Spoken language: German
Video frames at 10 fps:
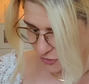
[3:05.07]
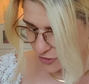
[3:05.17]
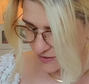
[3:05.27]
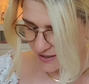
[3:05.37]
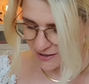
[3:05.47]

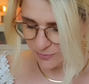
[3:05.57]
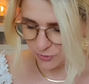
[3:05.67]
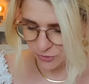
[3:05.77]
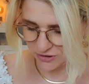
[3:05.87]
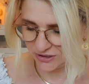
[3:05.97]

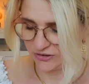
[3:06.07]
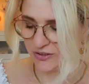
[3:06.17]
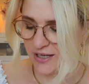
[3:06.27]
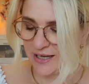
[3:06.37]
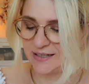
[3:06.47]
Wochenangebot
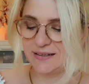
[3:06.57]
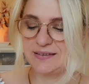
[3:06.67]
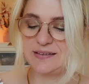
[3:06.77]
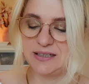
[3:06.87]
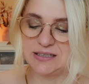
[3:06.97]
ist,
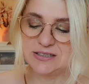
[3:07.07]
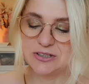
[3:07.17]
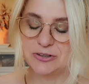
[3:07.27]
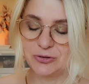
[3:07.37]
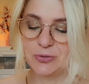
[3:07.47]
das sind
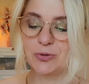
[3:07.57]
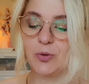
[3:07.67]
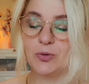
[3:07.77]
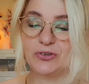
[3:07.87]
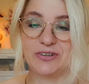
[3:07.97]
so
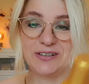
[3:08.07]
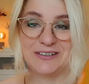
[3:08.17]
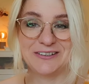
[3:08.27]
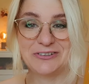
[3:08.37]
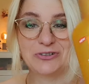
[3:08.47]

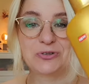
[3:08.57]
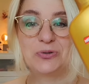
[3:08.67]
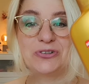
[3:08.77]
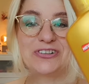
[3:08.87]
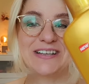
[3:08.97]
große
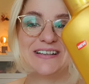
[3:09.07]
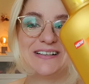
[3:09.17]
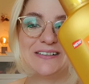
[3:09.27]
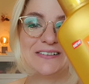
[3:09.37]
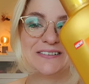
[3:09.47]

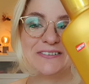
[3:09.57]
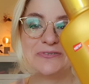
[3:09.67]
Duschgelflaschen.